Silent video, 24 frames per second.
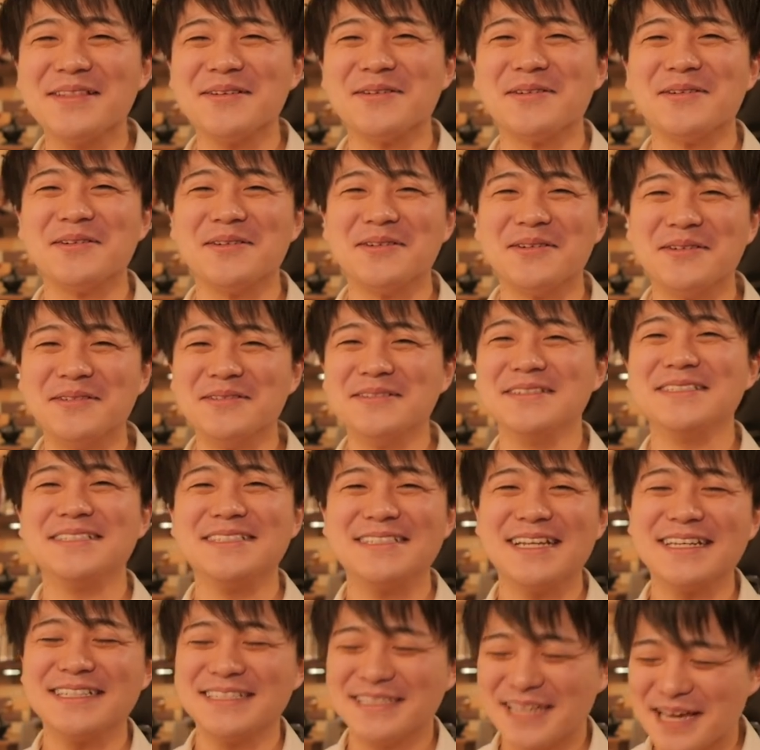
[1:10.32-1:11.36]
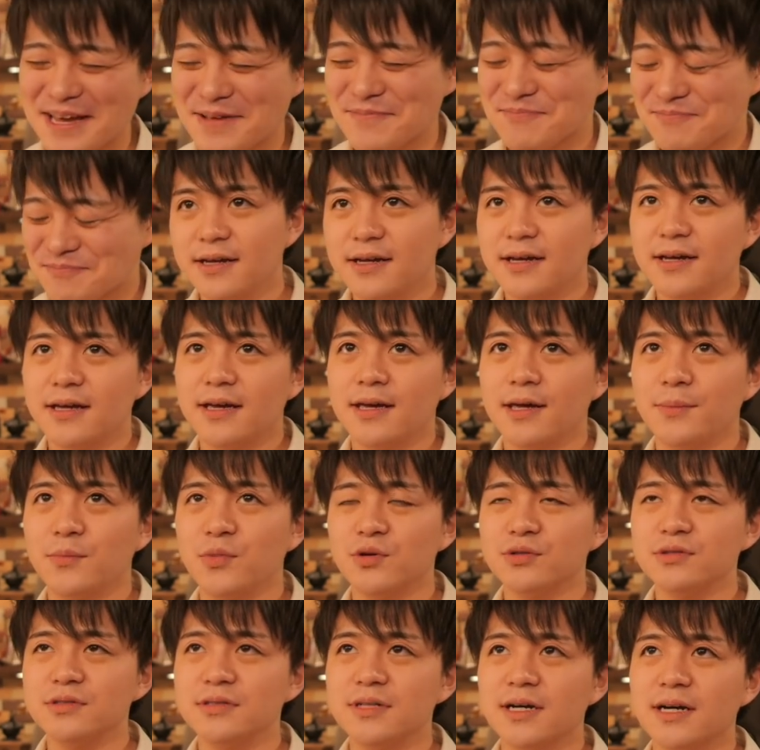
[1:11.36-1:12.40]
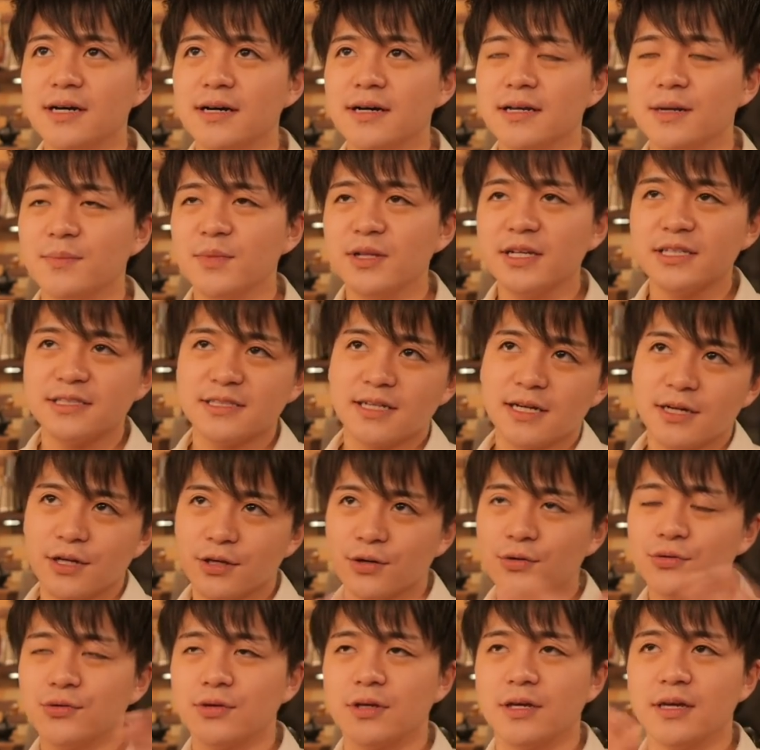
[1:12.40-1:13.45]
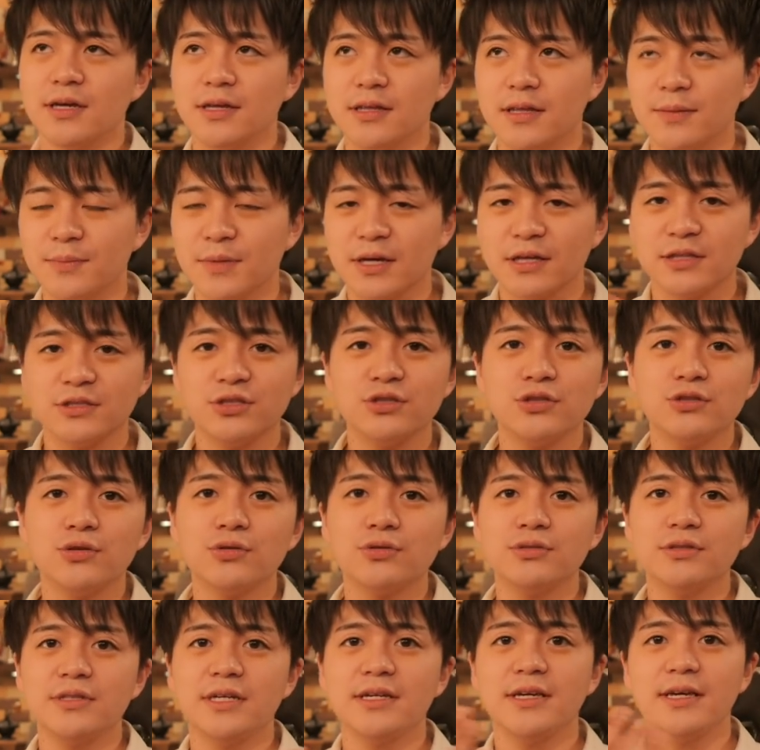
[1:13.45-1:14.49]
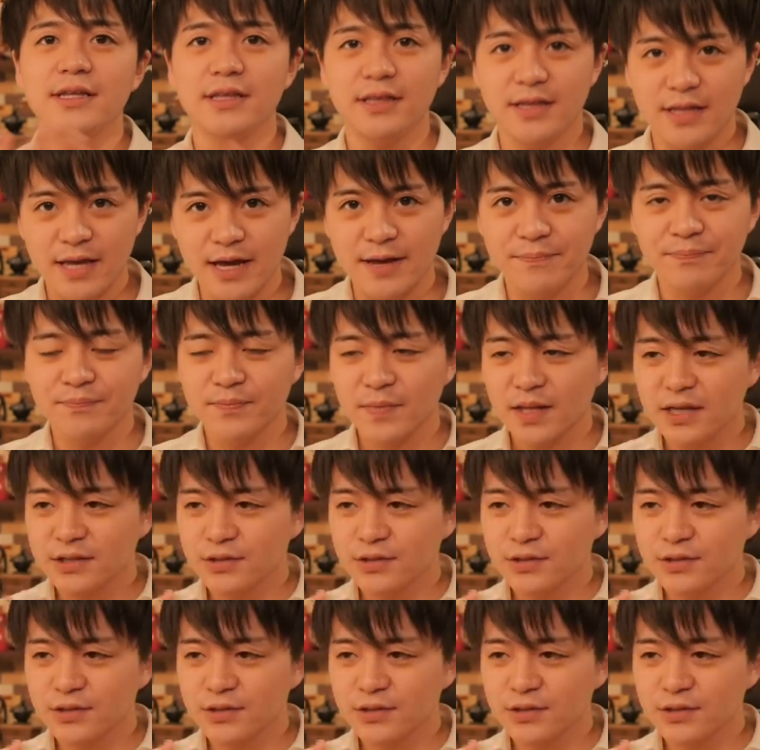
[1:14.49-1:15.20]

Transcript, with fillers: のお家でして、えー、僕が山梨から京都に来て、まあ、就職できて、